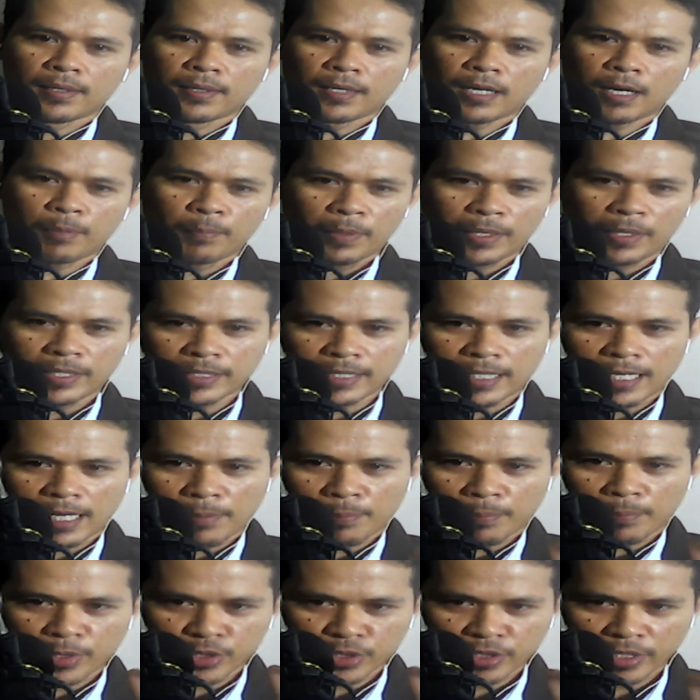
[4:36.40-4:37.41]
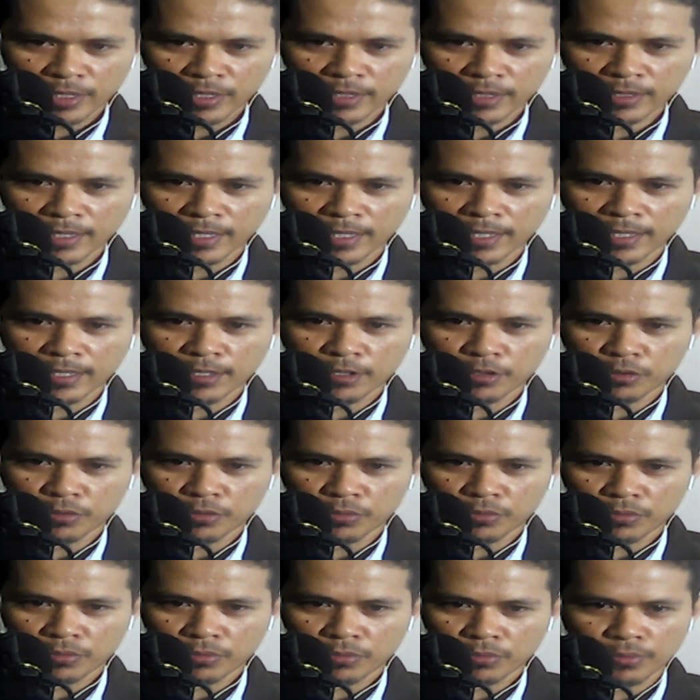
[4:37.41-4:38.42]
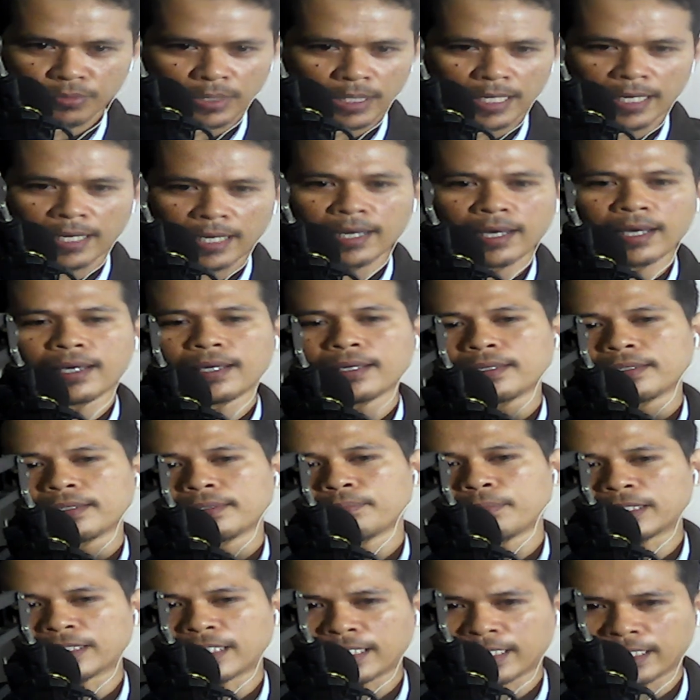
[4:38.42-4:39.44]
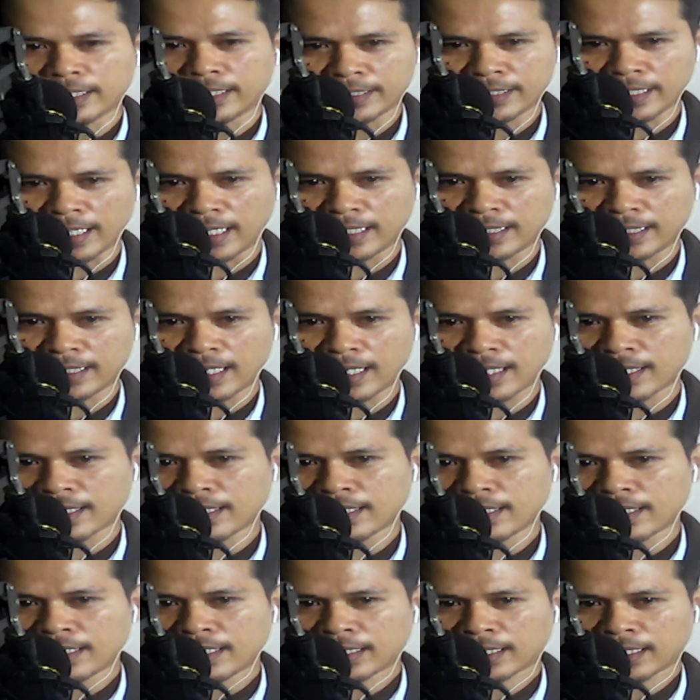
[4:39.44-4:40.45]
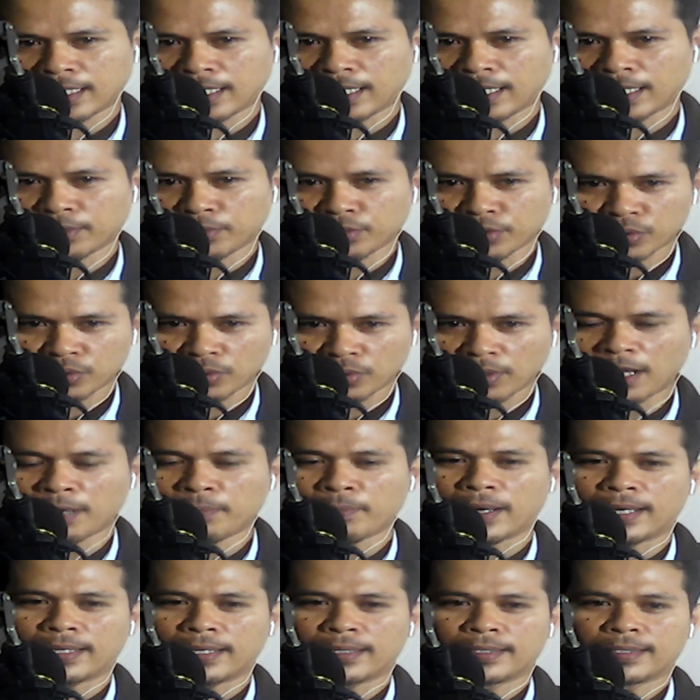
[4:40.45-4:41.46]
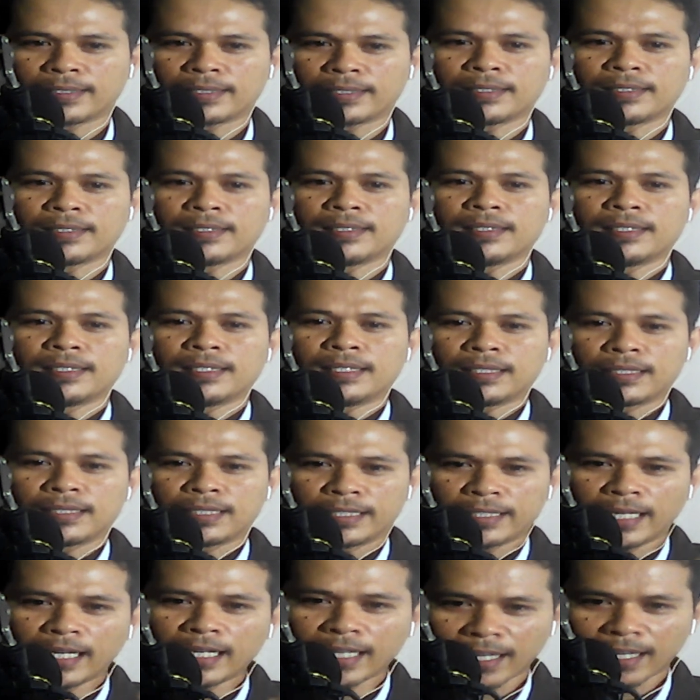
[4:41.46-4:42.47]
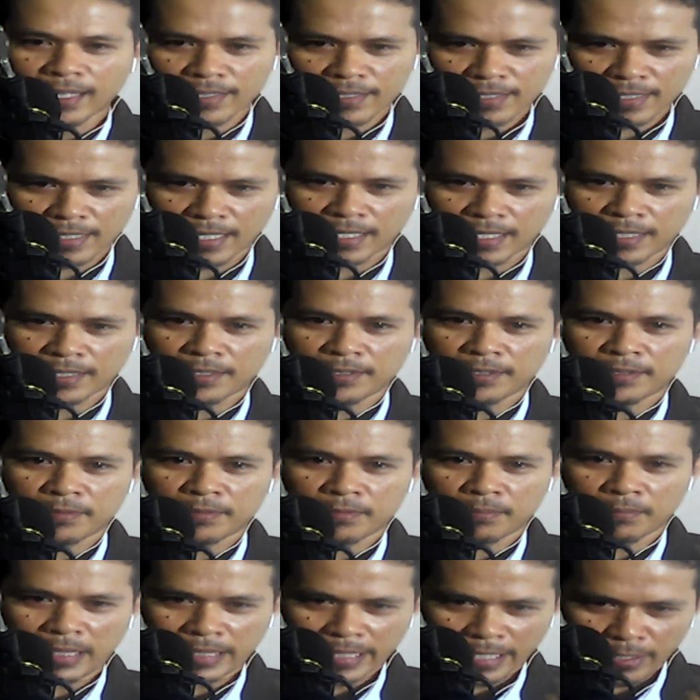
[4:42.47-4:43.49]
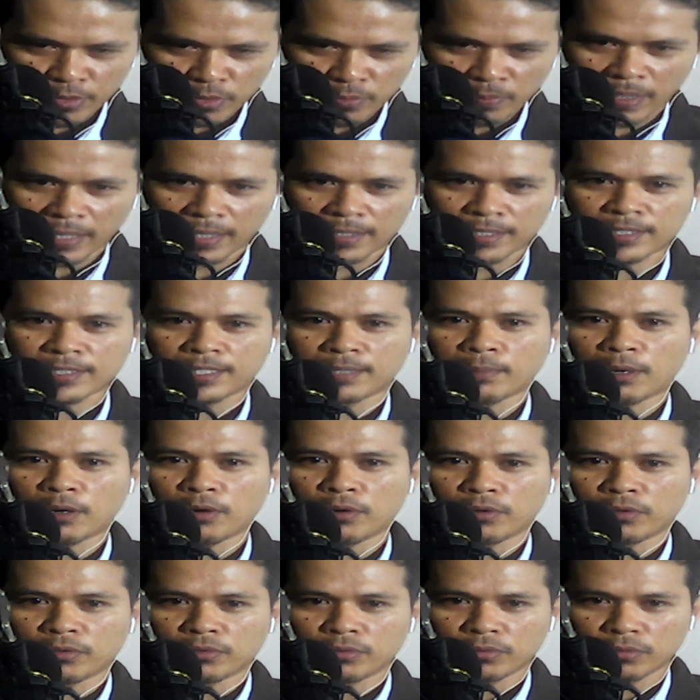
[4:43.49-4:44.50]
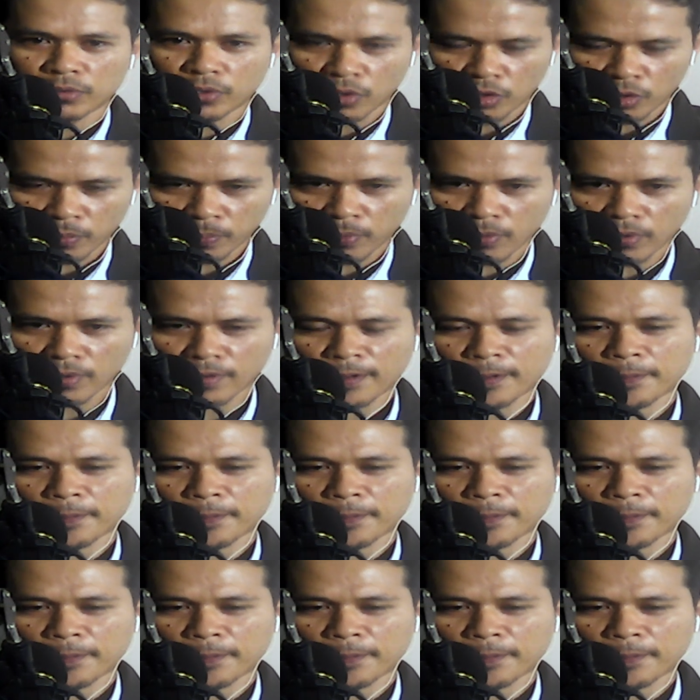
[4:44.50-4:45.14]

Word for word: apan ang ilang presidente wala magtagad niya na kay ang gusto lamang nga daghan siya makauban sa maong grupo